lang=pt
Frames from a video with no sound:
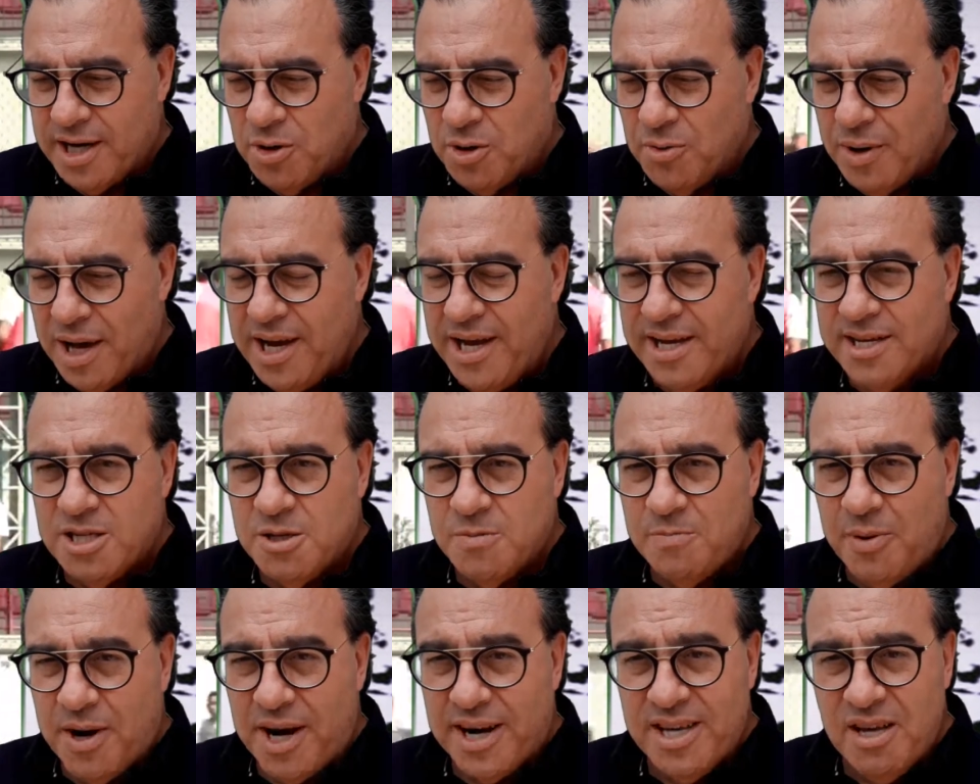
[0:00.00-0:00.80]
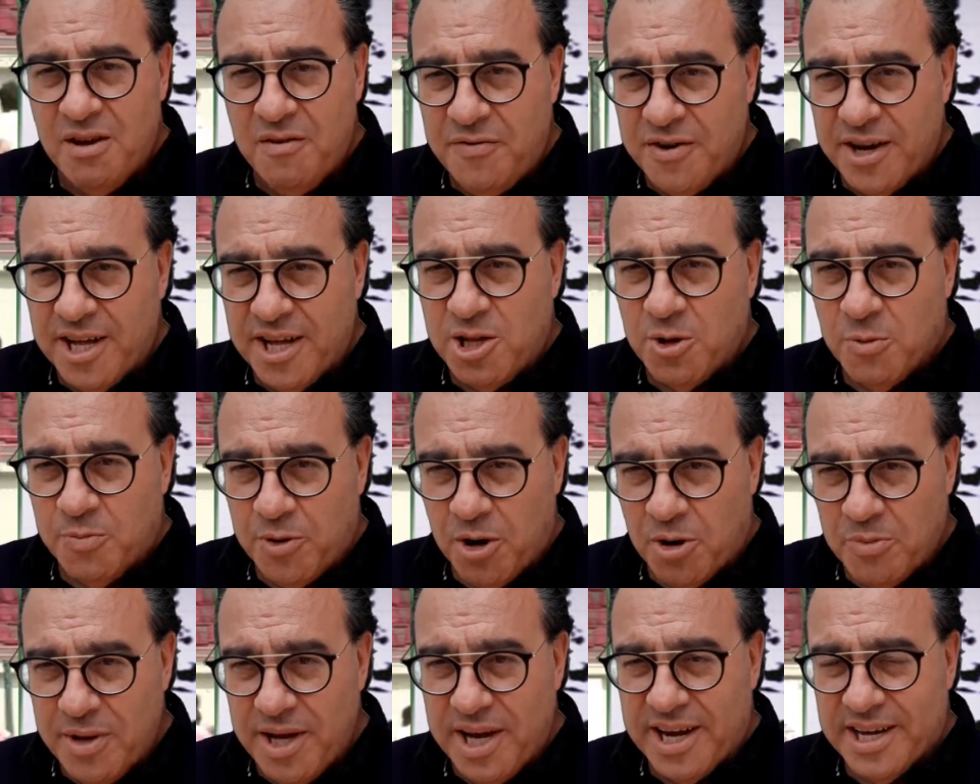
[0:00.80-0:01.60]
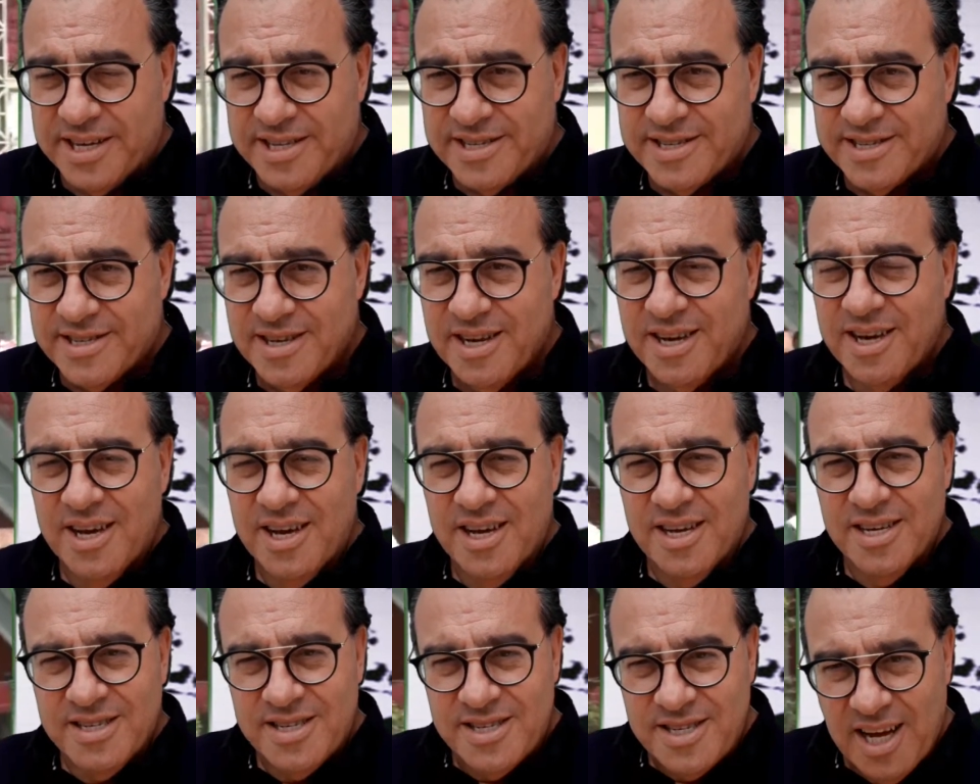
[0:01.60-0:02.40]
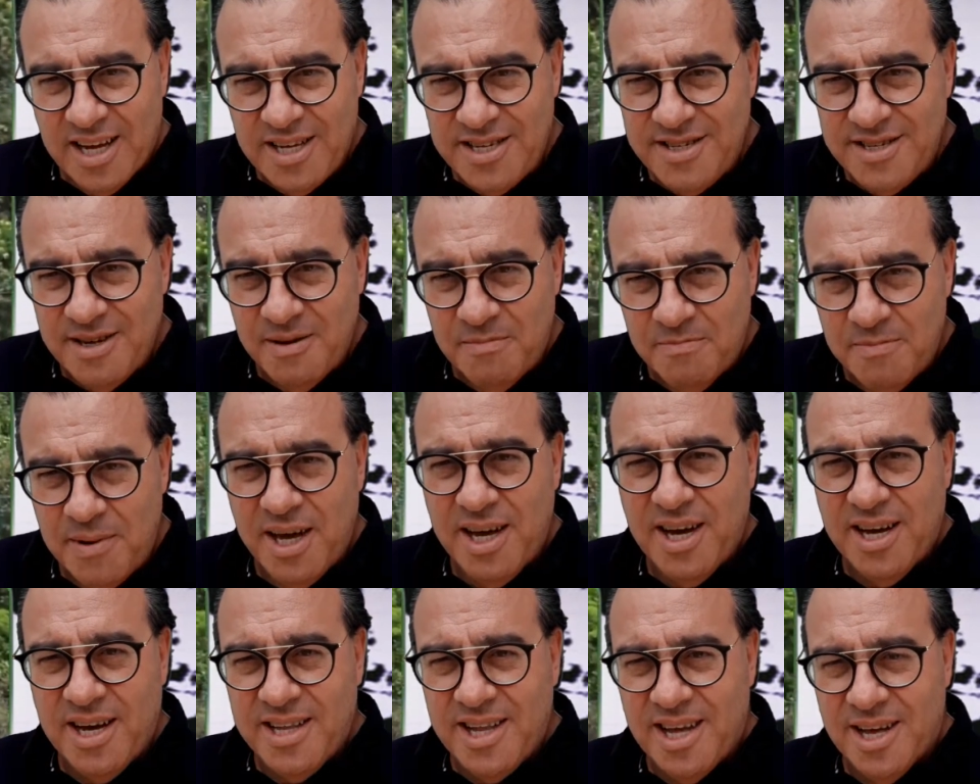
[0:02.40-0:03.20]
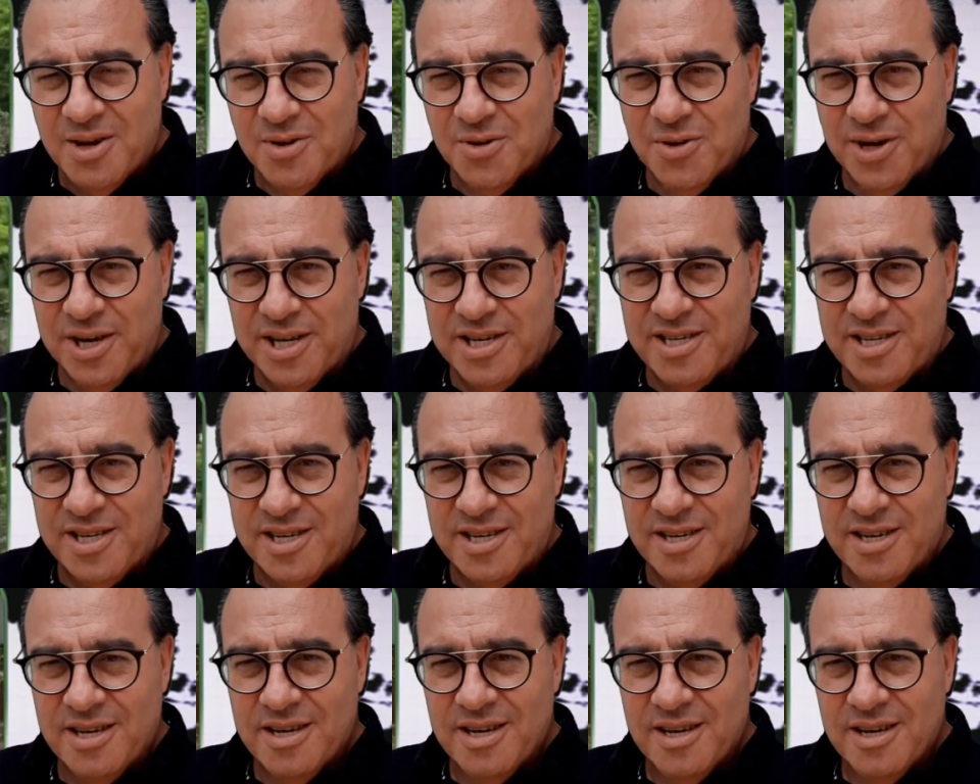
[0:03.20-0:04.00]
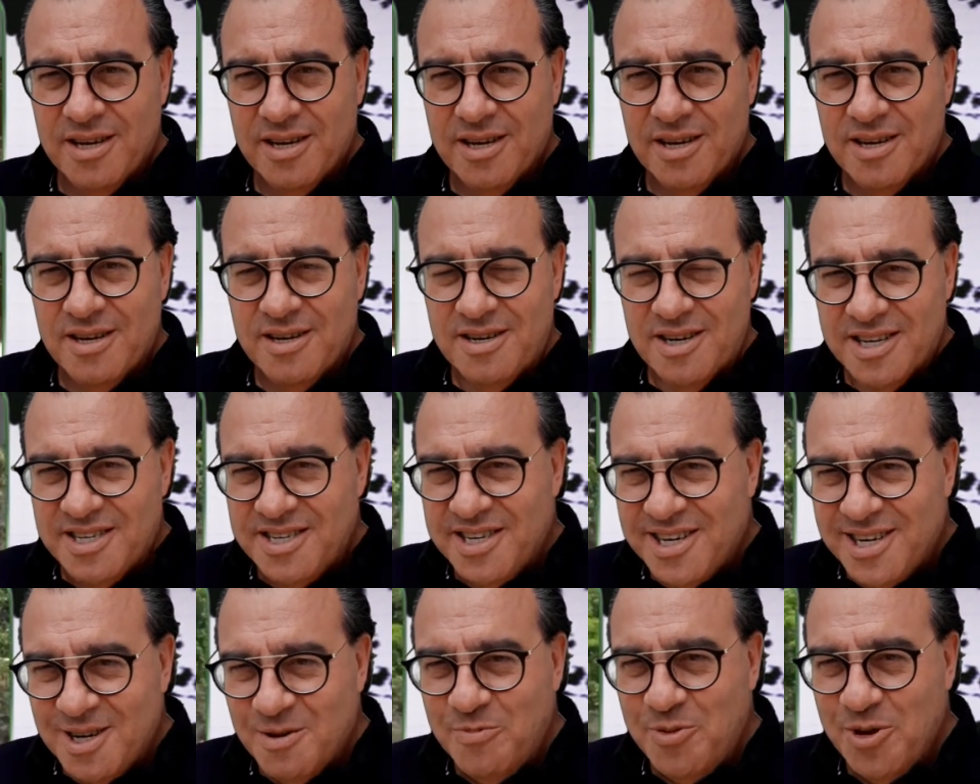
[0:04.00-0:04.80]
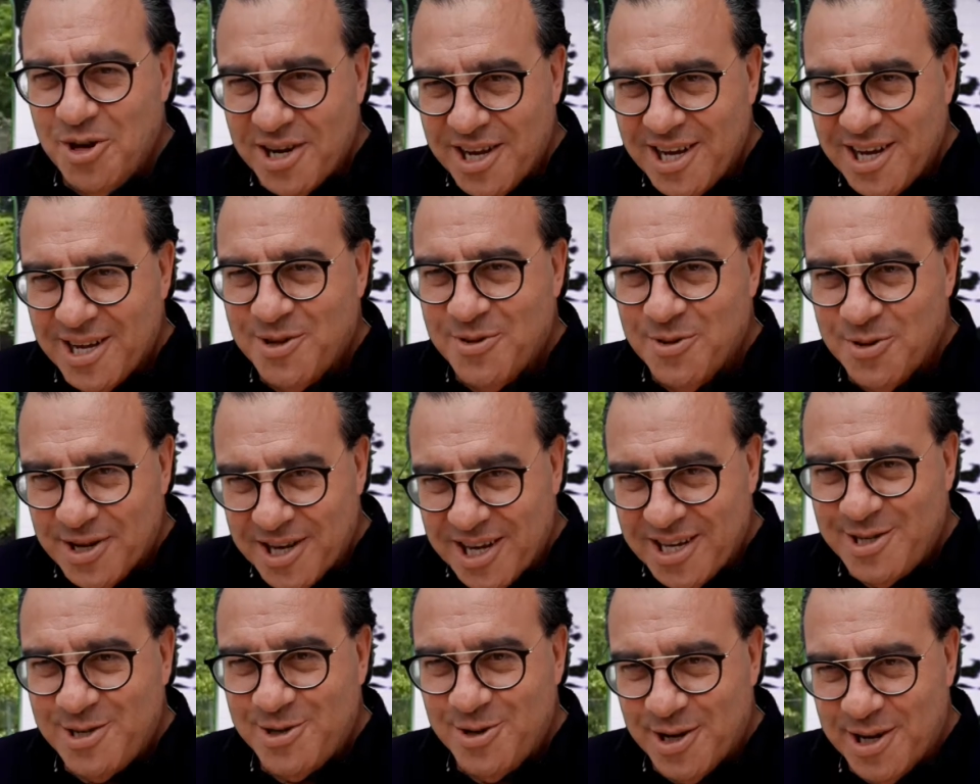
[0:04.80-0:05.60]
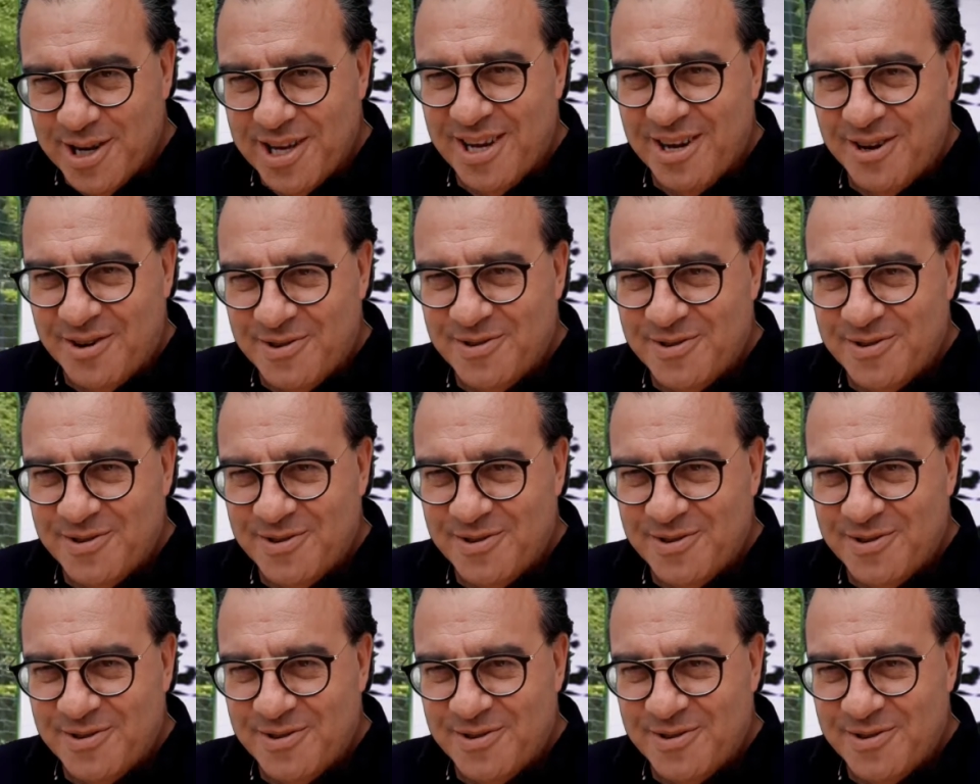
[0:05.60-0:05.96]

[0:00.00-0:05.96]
no Allianz Parque, enfrenta o Palmeiras, sete e meia da noite, nesse campeonato nacional.